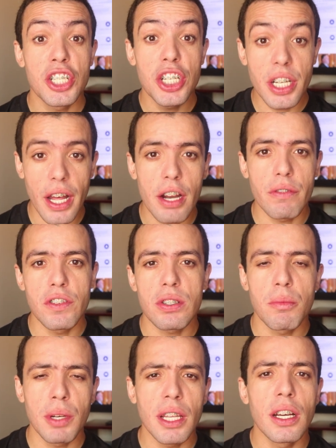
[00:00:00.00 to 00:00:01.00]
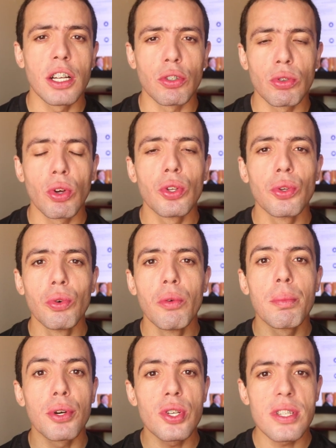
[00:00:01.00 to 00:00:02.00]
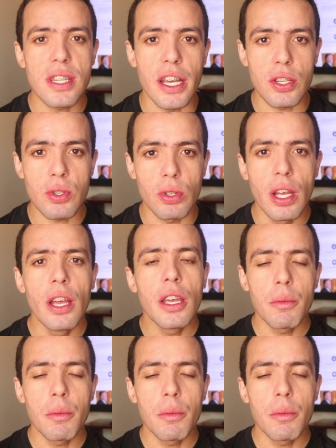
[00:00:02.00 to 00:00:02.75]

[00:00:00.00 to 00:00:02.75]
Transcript: tirar o visto americano, todo o processo.